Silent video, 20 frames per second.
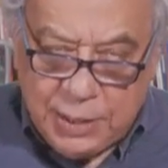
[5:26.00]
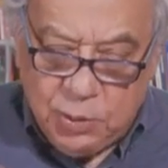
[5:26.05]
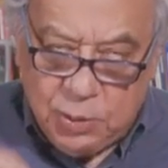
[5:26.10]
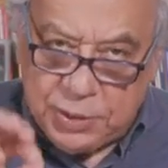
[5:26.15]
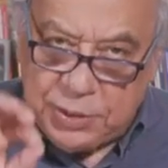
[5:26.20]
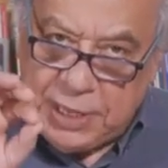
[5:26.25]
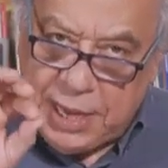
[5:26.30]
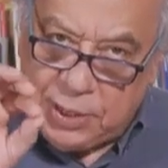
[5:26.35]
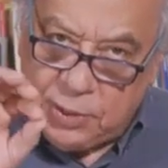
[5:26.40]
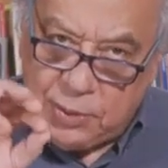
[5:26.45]

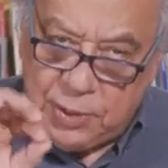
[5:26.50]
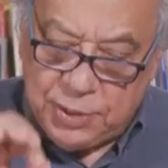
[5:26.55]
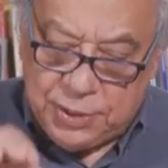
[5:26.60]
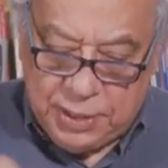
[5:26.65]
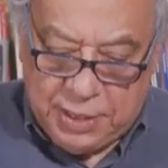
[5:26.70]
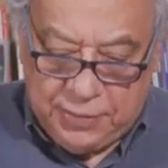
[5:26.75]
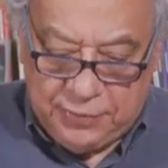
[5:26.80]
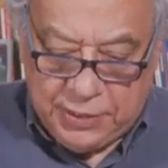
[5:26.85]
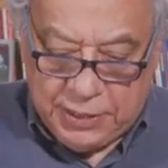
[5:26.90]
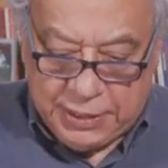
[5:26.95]
ontem à
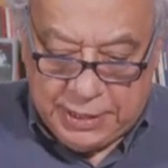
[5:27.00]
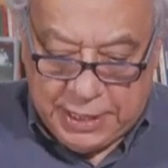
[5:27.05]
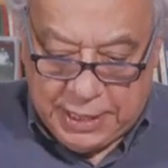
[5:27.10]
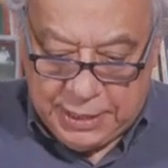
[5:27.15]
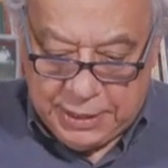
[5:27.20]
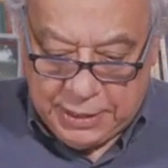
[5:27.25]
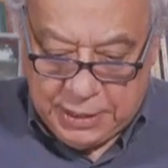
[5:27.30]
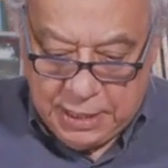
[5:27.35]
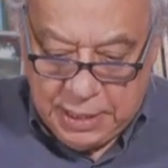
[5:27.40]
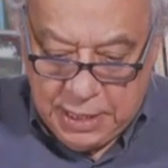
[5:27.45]
noite, na
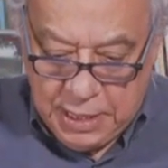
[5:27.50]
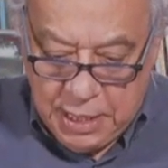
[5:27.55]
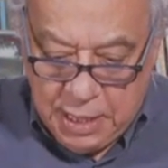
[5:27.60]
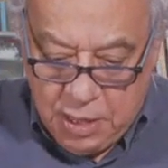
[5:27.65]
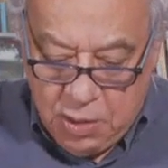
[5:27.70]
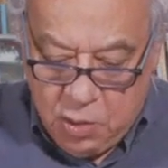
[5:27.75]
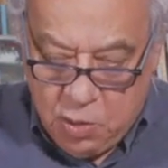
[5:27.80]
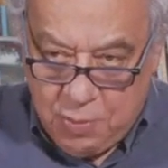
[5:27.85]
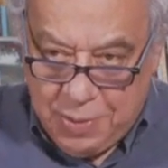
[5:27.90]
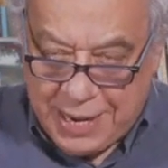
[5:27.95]
verdade,
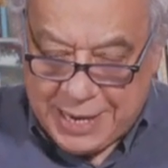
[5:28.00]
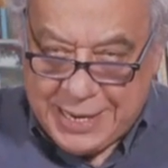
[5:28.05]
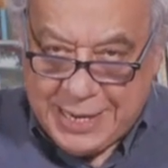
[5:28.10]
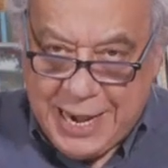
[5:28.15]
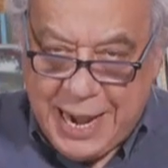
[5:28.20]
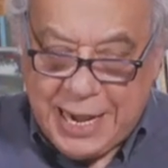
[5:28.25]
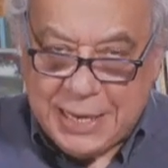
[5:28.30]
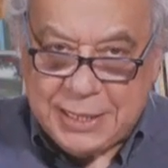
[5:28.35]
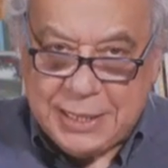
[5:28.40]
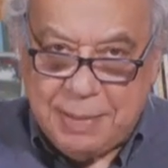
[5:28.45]
uma
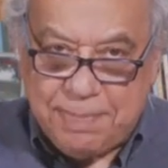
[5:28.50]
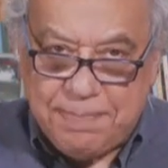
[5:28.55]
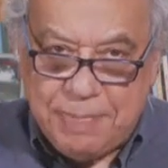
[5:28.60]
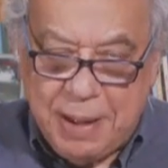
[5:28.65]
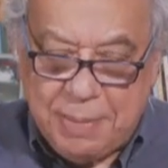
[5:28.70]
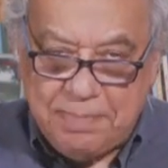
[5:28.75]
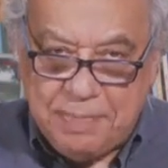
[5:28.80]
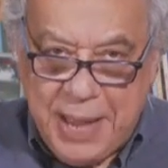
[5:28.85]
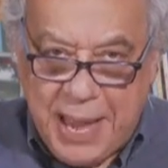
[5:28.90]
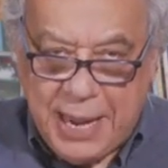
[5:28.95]
carta
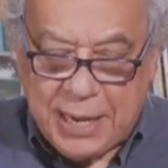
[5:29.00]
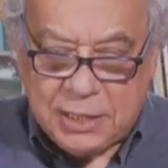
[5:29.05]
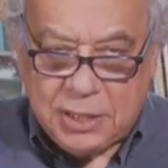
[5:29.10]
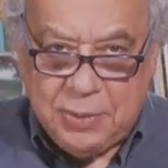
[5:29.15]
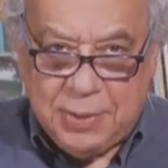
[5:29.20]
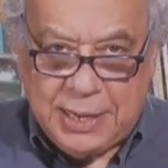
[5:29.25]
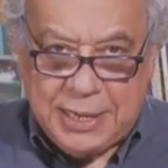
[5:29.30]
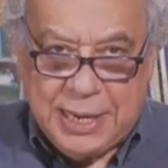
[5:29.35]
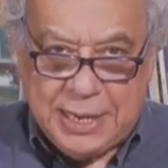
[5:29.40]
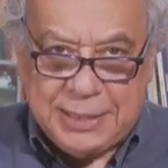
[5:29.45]
aberta,
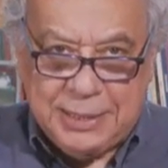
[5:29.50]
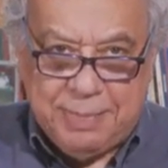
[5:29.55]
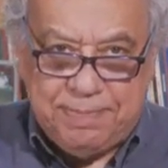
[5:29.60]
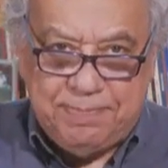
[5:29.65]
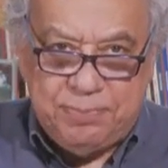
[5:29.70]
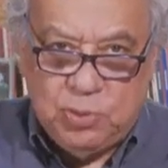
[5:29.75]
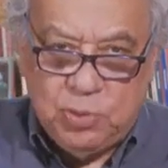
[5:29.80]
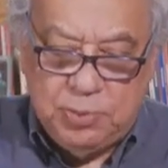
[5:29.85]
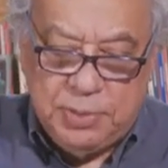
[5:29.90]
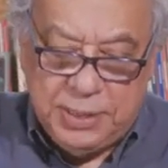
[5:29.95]
uma carta
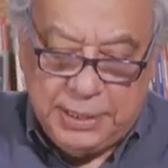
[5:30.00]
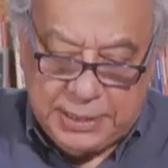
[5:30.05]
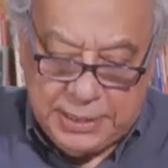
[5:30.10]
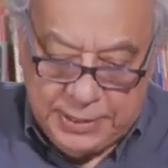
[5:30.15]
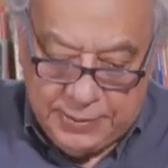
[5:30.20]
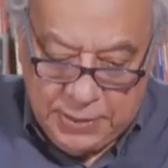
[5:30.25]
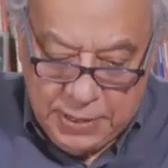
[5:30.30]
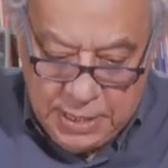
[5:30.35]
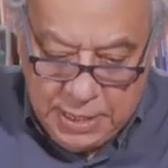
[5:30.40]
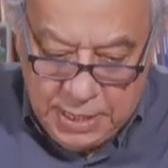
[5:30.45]

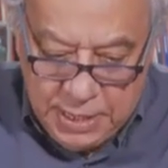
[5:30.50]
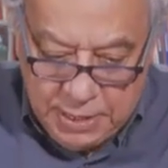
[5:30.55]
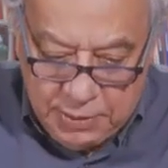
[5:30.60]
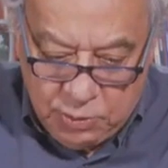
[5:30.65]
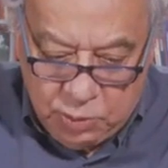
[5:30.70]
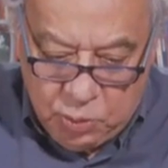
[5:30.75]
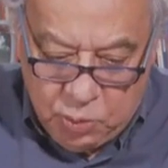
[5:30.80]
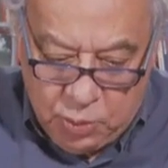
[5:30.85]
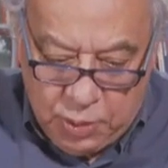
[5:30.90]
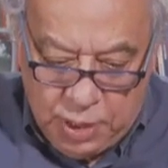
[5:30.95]
pública
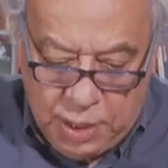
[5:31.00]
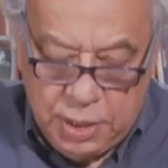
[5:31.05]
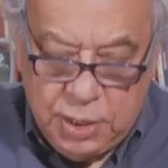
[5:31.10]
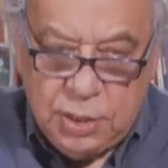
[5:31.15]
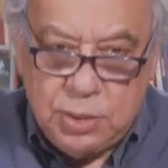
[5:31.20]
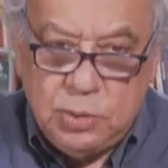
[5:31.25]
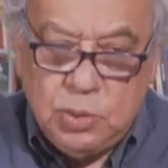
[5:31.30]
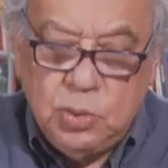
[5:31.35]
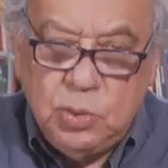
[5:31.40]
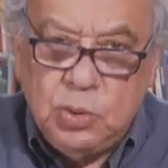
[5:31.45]
do
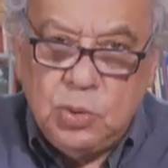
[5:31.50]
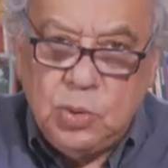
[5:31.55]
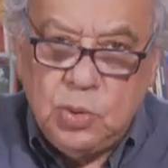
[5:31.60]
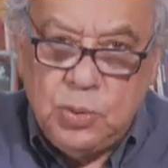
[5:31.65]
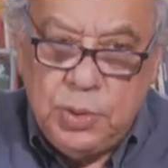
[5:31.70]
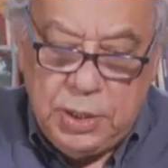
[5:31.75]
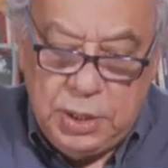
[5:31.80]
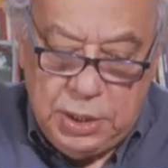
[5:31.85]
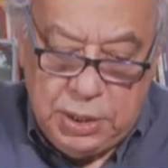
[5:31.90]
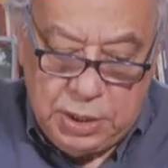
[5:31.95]
ex, do
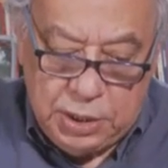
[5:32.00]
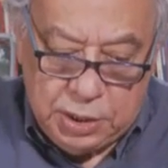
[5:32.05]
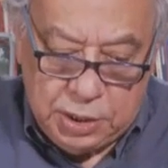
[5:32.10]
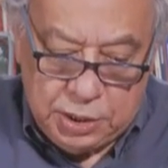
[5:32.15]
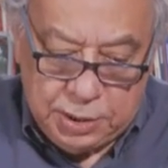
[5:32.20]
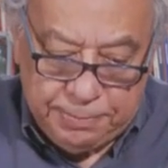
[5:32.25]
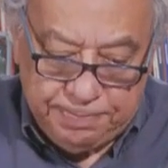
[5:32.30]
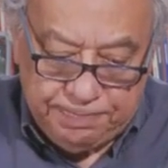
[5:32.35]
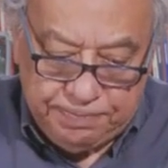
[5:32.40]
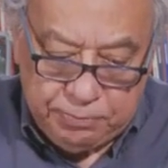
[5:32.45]

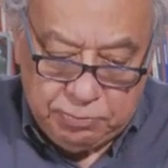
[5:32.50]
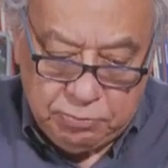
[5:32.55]
juiz,